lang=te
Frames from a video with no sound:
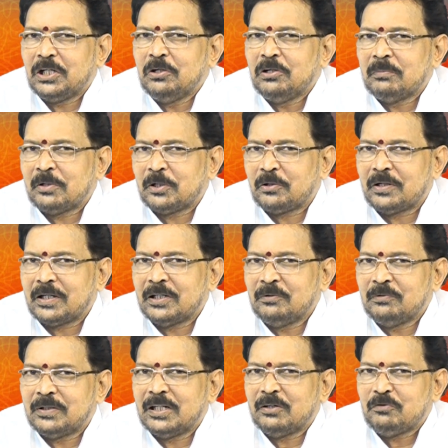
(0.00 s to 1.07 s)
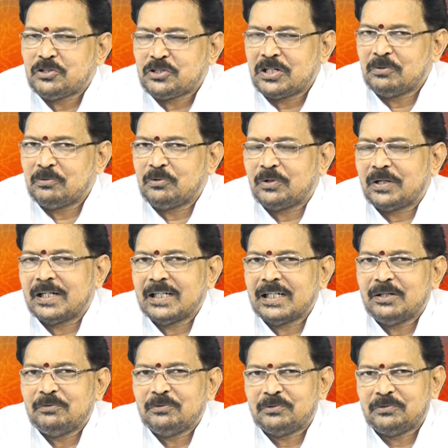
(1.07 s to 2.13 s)
ఎల్లుండి మరొక రకంగా ఉంటే వచ్చలు ఇంకో
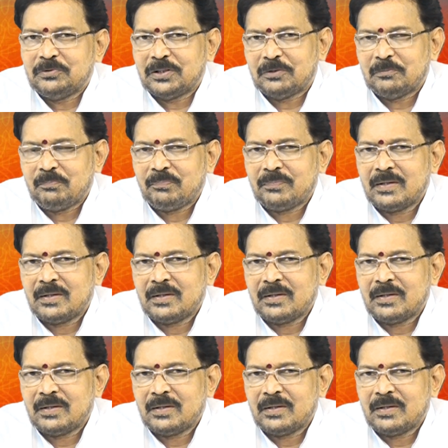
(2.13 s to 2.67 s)
రకంగా ఉంటుంటారు